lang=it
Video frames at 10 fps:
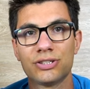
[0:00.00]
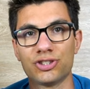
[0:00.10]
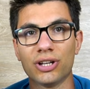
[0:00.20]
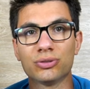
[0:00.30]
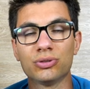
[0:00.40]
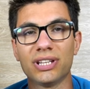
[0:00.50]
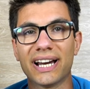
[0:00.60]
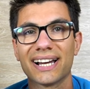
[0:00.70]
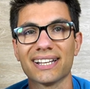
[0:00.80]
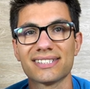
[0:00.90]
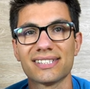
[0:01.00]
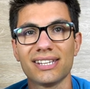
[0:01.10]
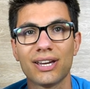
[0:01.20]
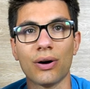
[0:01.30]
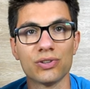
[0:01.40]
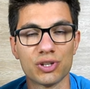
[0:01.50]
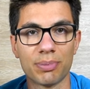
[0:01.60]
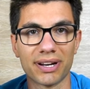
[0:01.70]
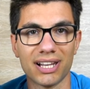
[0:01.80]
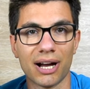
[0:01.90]
Ciao a tutti ragazzi, oggi
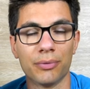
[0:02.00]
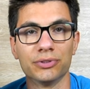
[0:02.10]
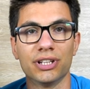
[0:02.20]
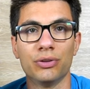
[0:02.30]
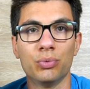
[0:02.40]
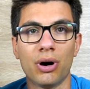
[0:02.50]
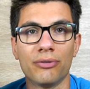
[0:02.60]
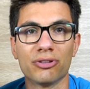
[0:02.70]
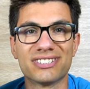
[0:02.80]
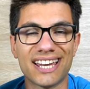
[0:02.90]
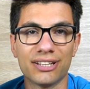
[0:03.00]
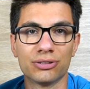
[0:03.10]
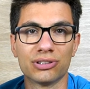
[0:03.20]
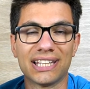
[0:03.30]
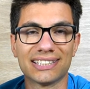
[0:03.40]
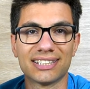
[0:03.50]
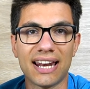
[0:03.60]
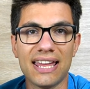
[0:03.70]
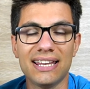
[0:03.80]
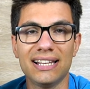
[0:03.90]
parliamo del nuovo zaino da
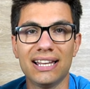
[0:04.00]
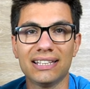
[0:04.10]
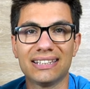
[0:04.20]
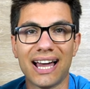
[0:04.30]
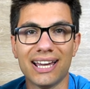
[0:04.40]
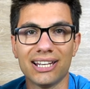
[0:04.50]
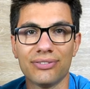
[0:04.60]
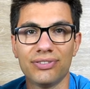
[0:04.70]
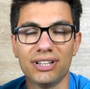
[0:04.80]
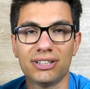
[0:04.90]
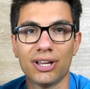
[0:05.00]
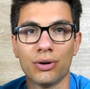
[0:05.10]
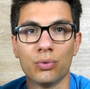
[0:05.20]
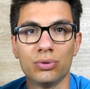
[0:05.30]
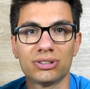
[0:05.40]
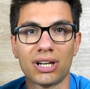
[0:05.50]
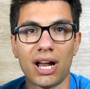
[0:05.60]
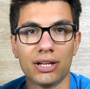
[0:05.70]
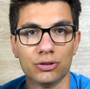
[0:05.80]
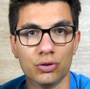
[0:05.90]
trail Dynafit
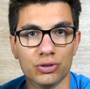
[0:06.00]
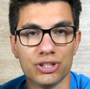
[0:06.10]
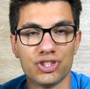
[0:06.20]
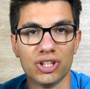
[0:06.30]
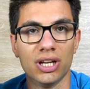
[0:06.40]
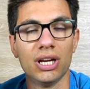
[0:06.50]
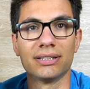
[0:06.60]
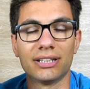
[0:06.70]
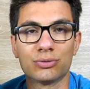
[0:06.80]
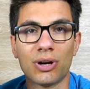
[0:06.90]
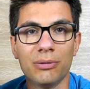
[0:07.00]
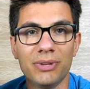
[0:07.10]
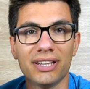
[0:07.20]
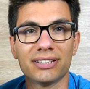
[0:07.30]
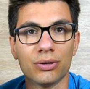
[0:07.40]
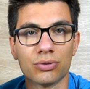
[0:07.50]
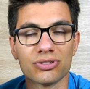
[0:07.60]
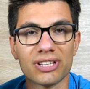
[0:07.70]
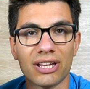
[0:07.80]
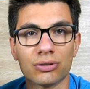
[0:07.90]
Ultra 12. Naturalmente è uno
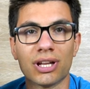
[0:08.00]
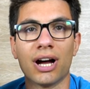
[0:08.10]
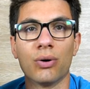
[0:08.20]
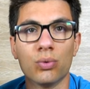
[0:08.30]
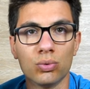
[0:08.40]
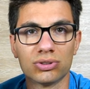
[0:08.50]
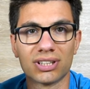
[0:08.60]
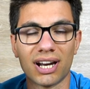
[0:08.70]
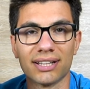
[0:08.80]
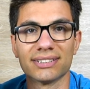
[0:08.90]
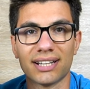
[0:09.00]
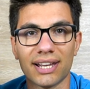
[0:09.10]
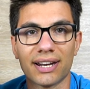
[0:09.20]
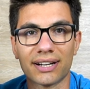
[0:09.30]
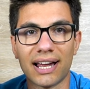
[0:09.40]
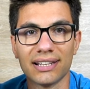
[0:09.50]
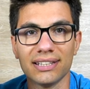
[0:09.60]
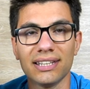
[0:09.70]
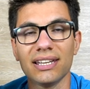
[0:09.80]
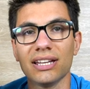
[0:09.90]
zaino da ultra trail
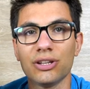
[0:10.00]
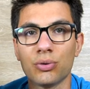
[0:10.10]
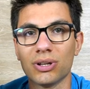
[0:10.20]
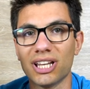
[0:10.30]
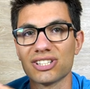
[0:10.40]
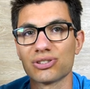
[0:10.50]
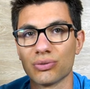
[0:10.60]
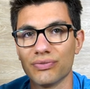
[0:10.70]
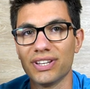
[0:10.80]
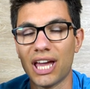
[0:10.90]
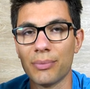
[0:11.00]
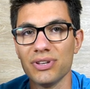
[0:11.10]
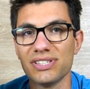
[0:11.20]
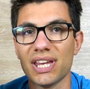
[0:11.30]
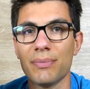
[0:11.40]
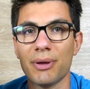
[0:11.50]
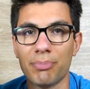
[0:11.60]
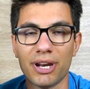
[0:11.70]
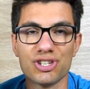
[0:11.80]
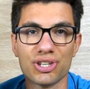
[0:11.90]
running di cui adesso vediamo insieme
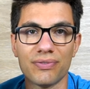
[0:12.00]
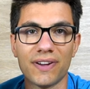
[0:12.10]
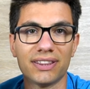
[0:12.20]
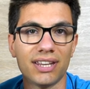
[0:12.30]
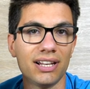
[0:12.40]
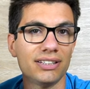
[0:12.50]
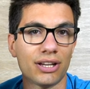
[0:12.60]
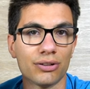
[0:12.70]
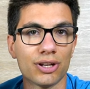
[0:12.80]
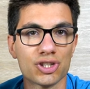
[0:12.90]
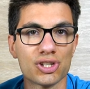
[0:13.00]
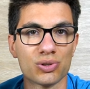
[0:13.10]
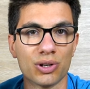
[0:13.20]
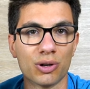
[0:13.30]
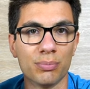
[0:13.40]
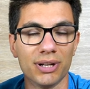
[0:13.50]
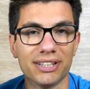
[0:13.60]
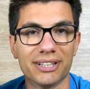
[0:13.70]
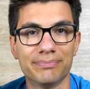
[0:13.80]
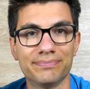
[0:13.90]
pregi e difetti all'interno della recensione
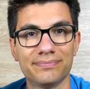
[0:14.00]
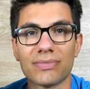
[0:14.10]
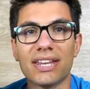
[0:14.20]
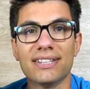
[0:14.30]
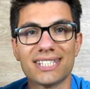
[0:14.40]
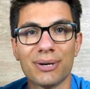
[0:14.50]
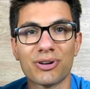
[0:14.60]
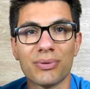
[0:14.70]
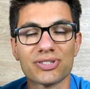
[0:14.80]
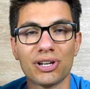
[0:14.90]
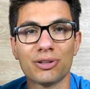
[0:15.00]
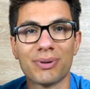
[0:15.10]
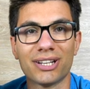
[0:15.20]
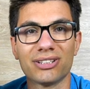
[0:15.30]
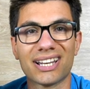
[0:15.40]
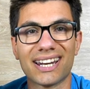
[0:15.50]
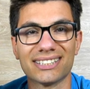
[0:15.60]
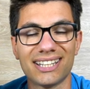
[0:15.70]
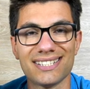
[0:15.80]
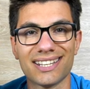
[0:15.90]
completa. Iniziamo come al solito parlando delle
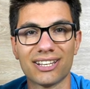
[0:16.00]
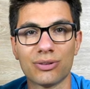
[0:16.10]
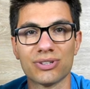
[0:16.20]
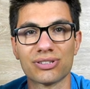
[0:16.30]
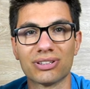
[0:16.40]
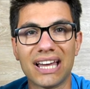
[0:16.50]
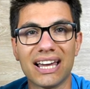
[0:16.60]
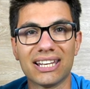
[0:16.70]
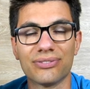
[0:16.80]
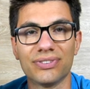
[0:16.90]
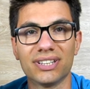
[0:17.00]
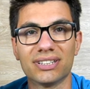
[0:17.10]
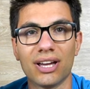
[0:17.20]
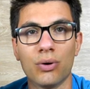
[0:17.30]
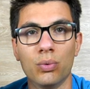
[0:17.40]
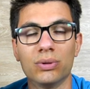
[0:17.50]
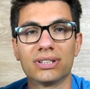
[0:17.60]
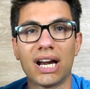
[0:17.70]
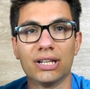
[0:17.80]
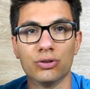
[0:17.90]
caratteristiche di questo Dynafit
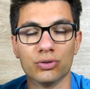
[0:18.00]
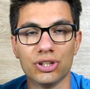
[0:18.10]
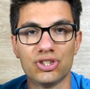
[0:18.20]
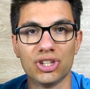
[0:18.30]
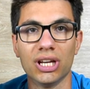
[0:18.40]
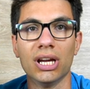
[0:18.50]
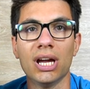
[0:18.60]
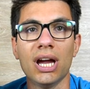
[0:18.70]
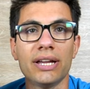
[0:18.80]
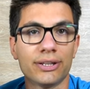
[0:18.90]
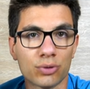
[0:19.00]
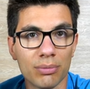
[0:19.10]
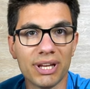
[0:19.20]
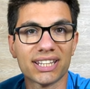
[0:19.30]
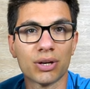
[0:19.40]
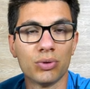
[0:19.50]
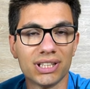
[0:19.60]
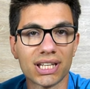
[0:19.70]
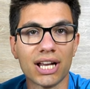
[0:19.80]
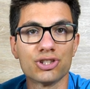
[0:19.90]
Ultra 12. Naturalmente un
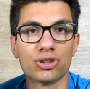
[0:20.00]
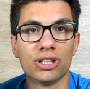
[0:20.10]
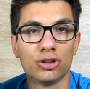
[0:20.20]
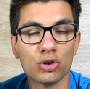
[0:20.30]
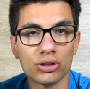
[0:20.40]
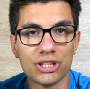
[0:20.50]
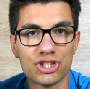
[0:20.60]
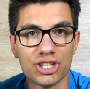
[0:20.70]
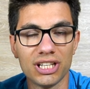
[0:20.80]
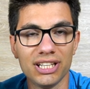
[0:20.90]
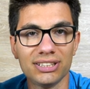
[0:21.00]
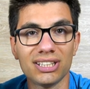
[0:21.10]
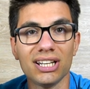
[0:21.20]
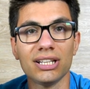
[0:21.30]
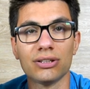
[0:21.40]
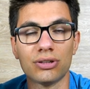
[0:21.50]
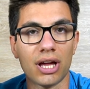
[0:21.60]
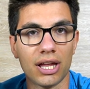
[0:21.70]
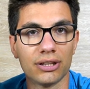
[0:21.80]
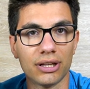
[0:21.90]
litraggio di 12 litri
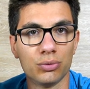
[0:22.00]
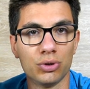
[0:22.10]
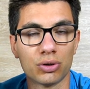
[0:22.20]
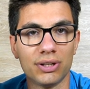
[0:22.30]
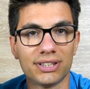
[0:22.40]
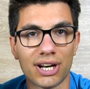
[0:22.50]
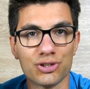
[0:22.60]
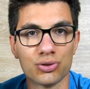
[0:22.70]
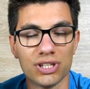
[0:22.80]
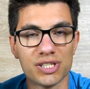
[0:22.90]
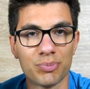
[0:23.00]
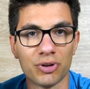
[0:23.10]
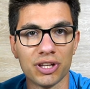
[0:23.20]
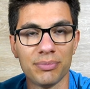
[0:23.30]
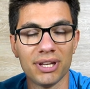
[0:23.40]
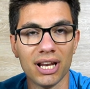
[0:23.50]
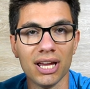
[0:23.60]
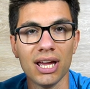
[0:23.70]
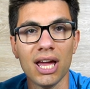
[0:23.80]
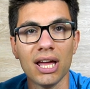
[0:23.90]
ed è l'unico litraggio disponibile
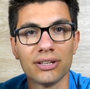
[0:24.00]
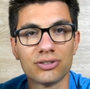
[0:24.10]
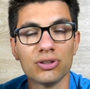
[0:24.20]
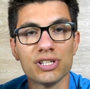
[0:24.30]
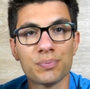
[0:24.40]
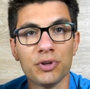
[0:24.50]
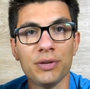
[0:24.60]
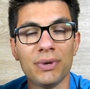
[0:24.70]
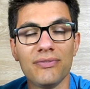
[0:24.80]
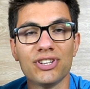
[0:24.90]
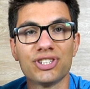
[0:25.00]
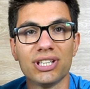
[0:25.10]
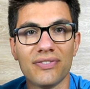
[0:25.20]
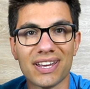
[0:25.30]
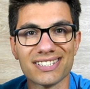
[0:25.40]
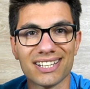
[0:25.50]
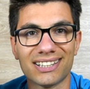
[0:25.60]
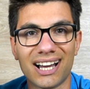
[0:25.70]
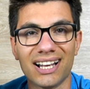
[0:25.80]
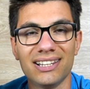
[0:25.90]
sono disponibili invece diverse
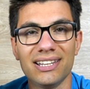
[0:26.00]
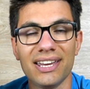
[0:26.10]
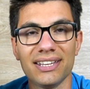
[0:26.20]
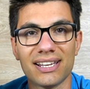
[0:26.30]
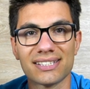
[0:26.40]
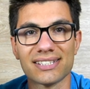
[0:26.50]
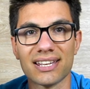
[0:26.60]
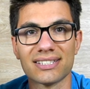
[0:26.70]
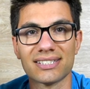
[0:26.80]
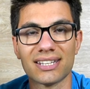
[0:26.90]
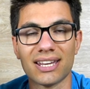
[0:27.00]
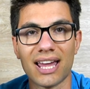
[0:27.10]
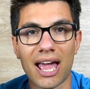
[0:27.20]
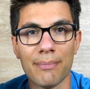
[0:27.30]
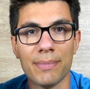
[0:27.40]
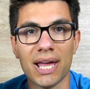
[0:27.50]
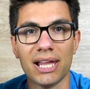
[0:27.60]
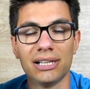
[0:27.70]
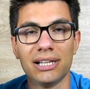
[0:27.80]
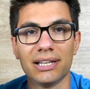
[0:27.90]
taglie XS,
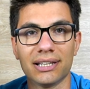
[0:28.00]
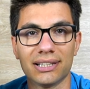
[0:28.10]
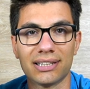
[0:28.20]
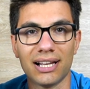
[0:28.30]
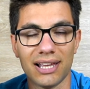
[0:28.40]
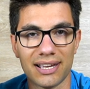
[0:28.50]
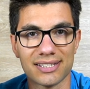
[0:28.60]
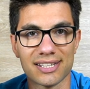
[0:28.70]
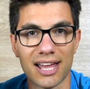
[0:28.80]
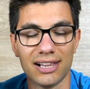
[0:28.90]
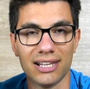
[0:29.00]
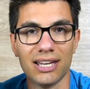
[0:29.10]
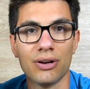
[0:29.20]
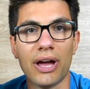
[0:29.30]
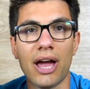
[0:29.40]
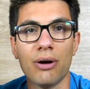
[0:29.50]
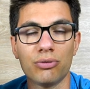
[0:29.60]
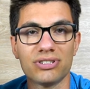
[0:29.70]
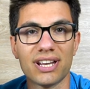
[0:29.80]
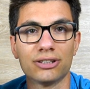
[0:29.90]
ML e taglia XL. È
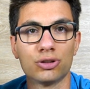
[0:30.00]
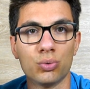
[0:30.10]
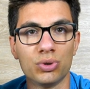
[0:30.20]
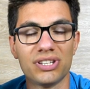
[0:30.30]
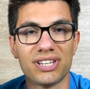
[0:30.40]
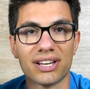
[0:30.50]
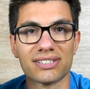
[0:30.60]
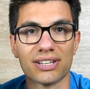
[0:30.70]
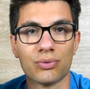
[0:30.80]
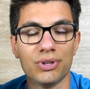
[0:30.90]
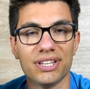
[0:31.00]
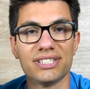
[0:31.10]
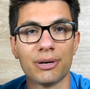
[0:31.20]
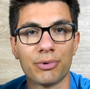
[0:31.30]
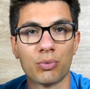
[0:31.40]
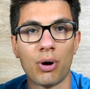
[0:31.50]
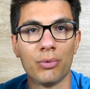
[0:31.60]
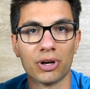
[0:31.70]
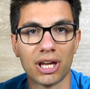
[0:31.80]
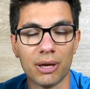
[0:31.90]
uno zainetto unisex, quindi sia per
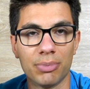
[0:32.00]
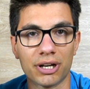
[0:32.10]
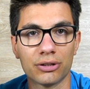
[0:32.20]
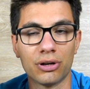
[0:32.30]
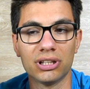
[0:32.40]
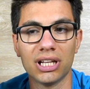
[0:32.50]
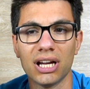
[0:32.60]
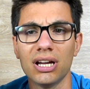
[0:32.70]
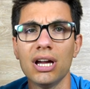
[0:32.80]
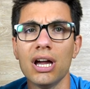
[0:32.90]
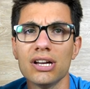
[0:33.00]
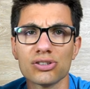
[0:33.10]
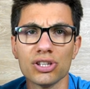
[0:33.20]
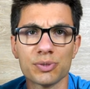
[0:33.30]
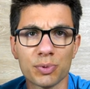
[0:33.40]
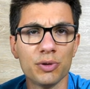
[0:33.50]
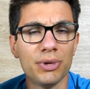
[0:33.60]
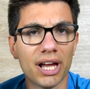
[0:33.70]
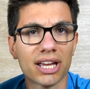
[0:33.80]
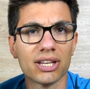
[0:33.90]
uomo che per donna. Sono
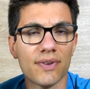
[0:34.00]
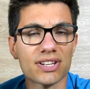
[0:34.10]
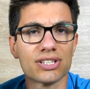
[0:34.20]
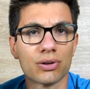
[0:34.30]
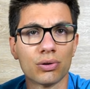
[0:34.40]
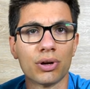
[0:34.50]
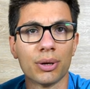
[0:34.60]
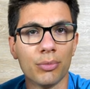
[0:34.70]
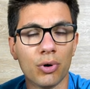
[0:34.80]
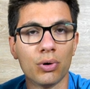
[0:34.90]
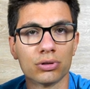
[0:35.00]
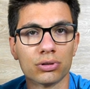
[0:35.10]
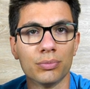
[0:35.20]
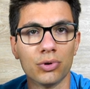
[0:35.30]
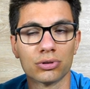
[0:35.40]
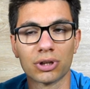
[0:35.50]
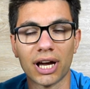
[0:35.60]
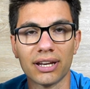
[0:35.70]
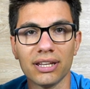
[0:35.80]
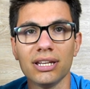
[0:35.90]
disponibili anche diversi colori molto molto
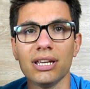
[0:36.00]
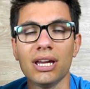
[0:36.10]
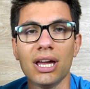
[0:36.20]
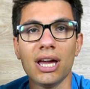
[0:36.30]
carini.